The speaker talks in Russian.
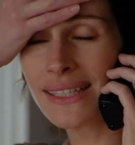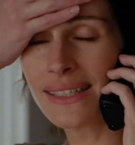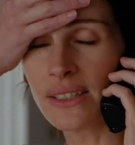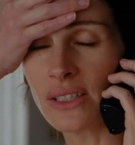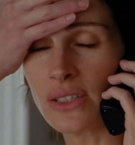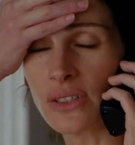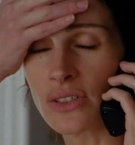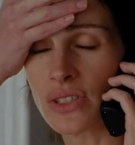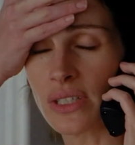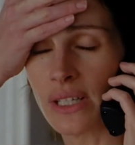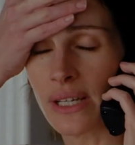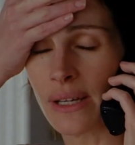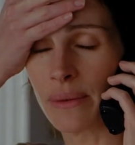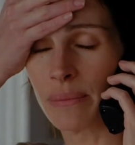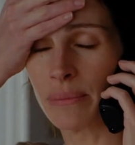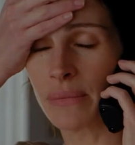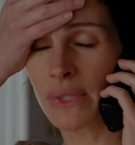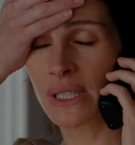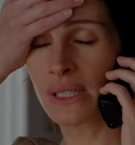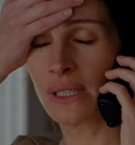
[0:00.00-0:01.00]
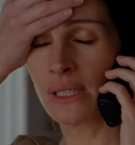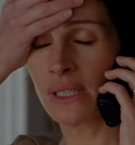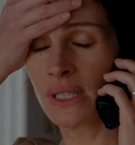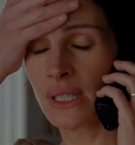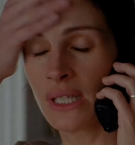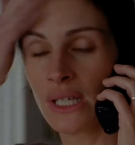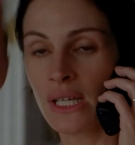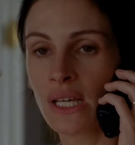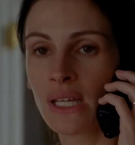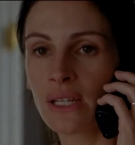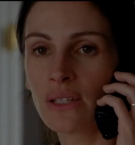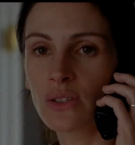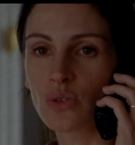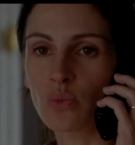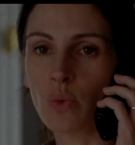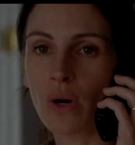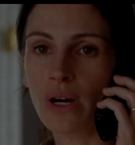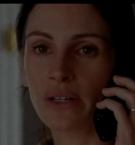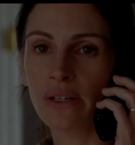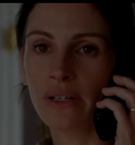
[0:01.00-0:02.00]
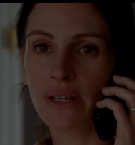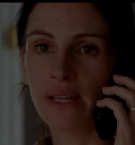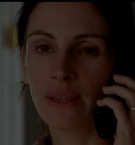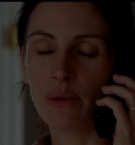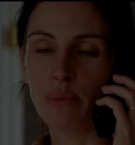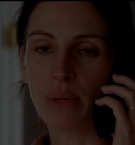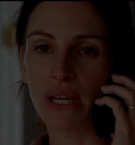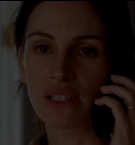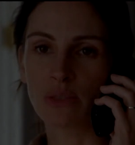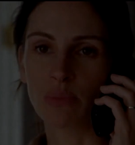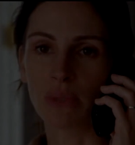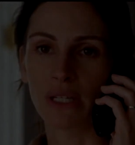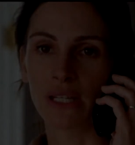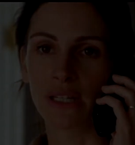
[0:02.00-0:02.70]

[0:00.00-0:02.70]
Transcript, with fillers: Дэнни, у нас протечка в подвале и